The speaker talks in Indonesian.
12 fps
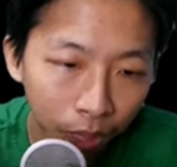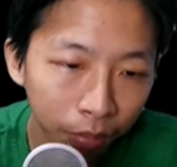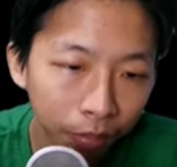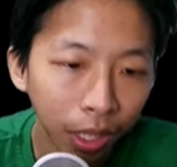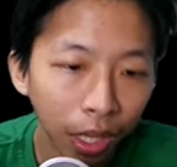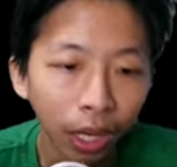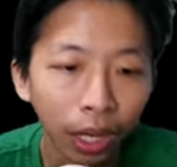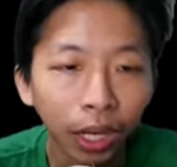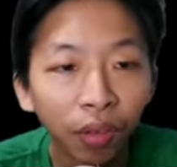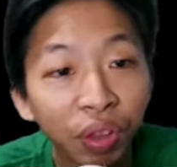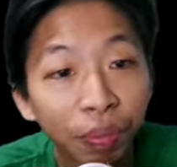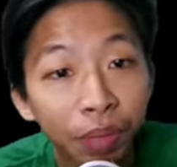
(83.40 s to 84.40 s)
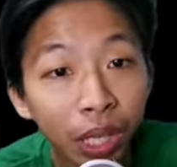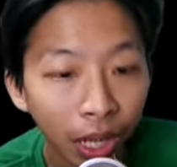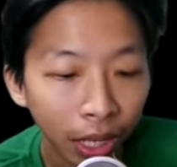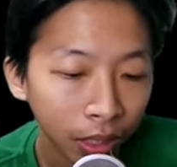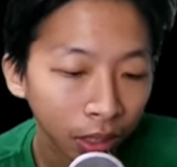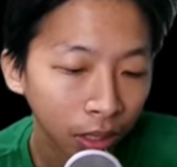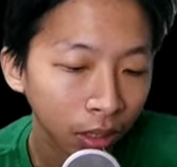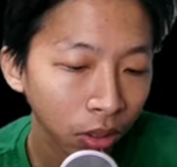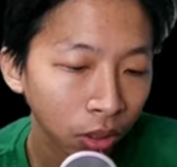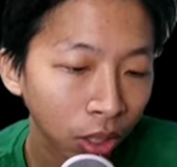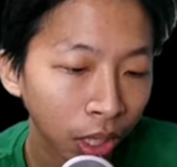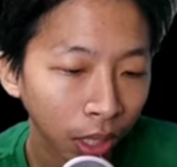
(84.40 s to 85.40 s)
Biar ada VPN
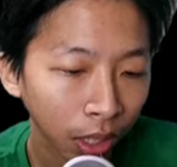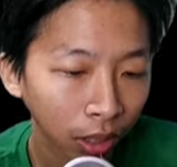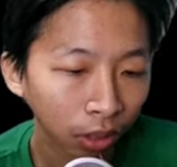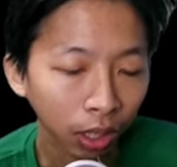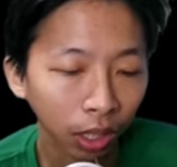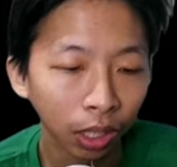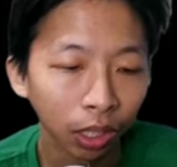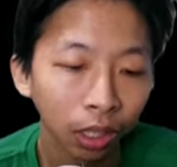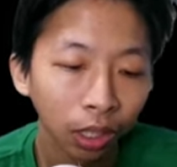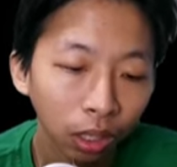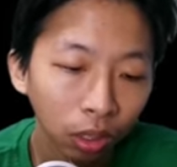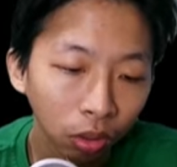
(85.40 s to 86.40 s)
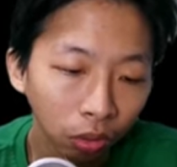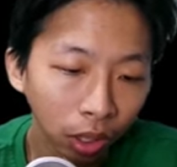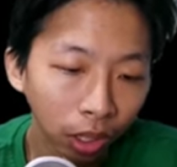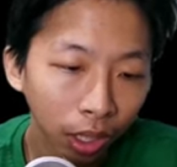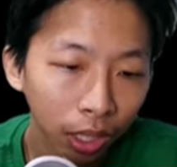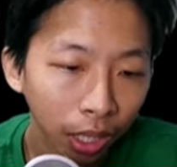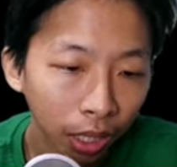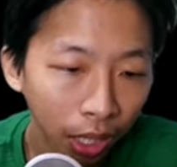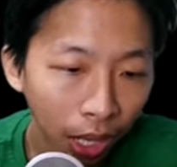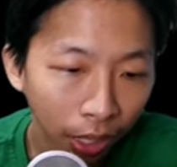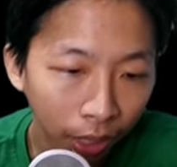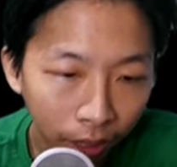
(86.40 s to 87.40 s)
gitu ya. Oke, tungguin aja.
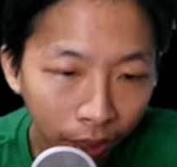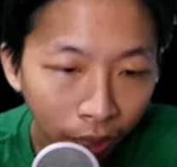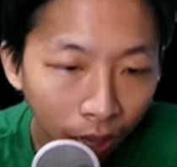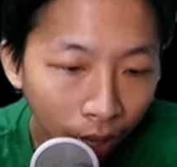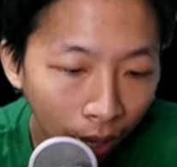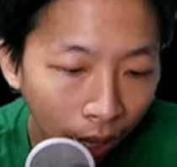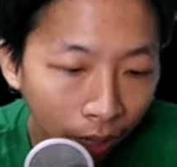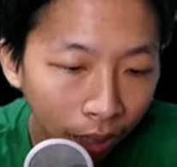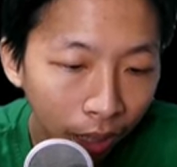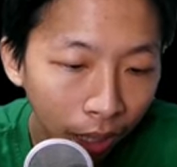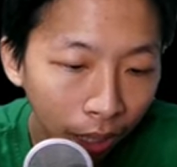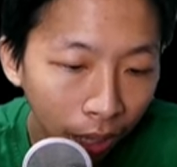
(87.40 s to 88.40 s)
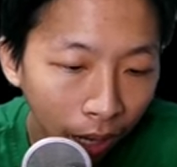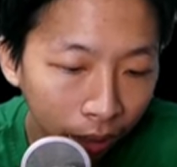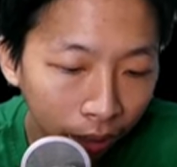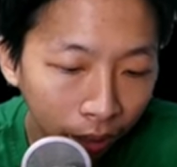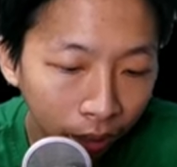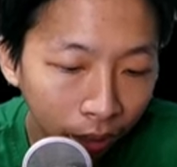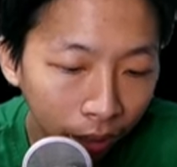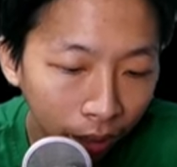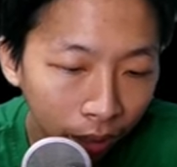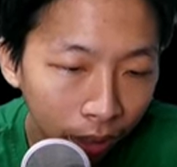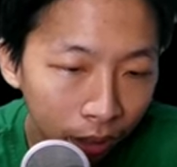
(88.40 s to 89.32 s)
Nah, ini ya ada Argentina dan